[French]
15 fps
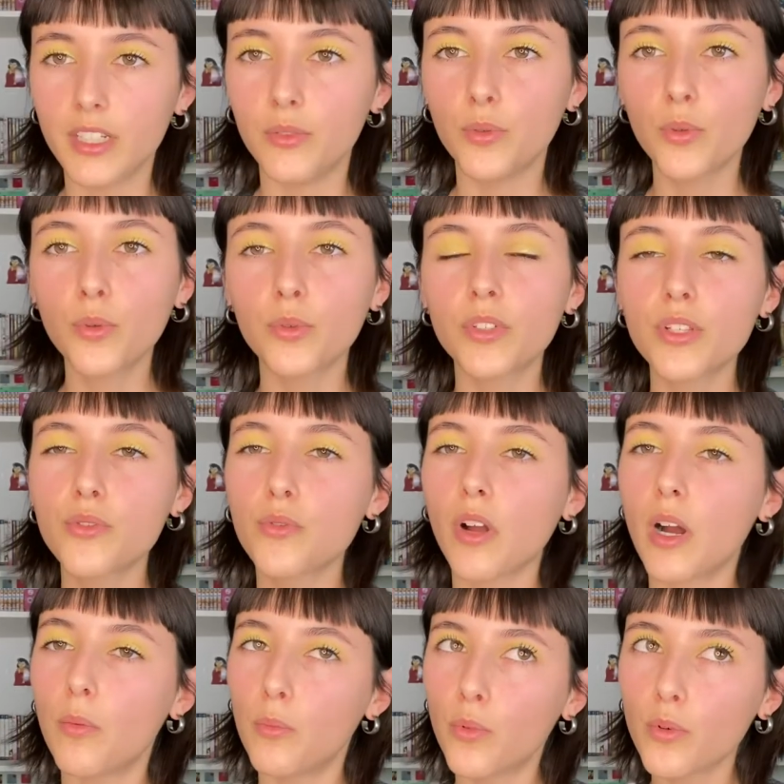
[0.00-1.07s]
Et donc on est
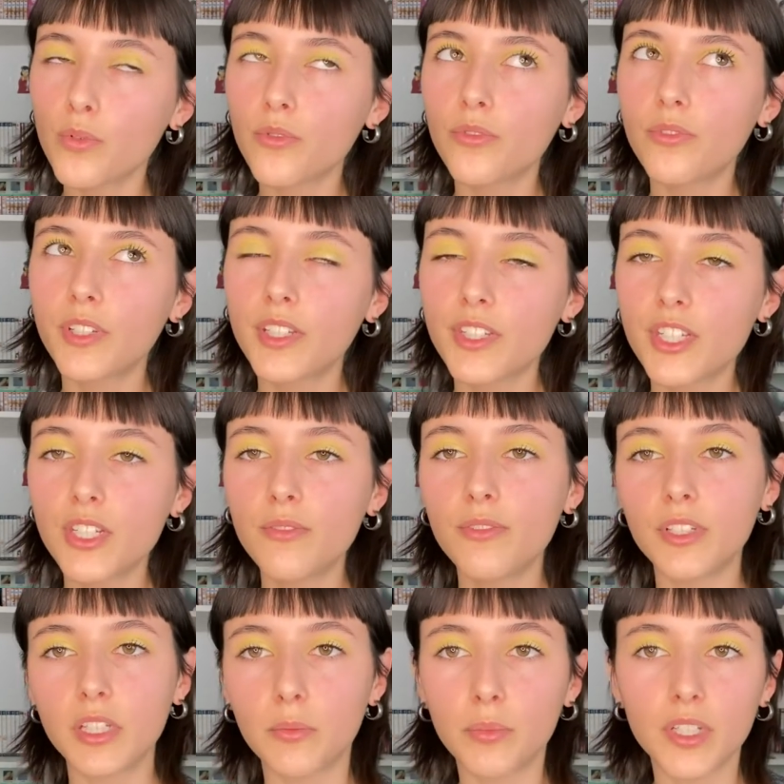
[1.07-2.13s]
sur un monde fictif
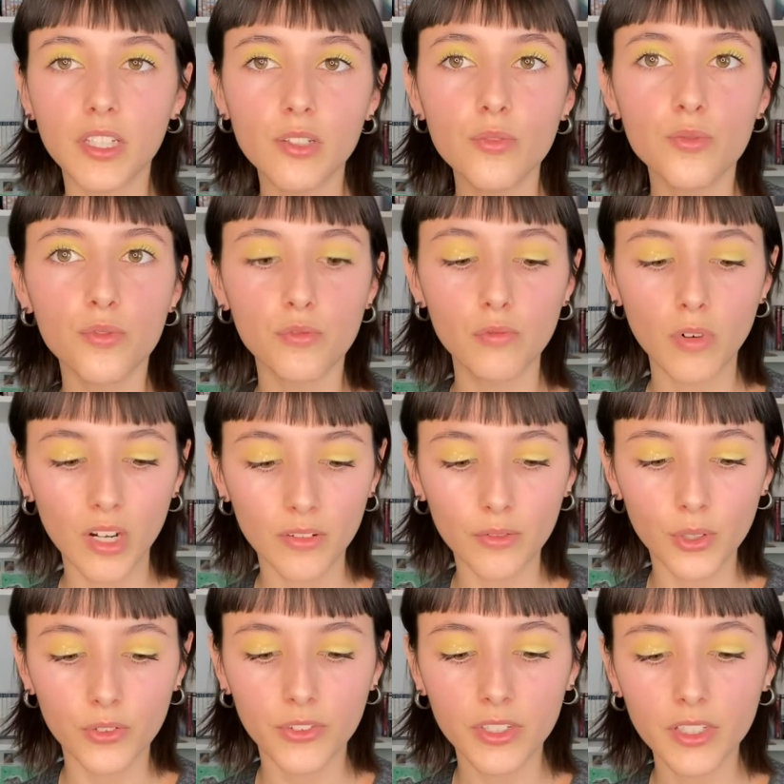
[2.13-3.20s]
et des pays du coup
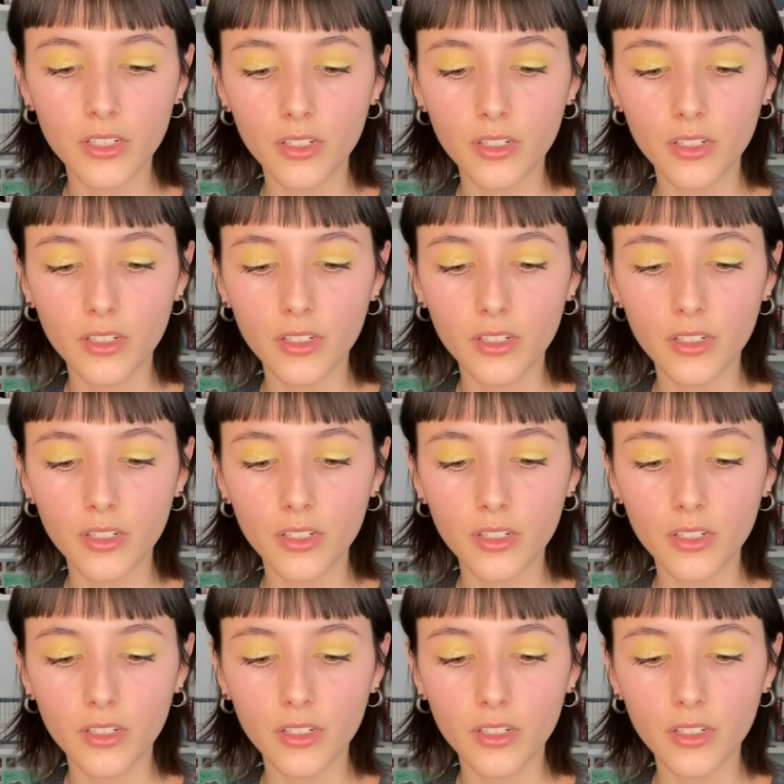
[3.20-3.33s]
inventés,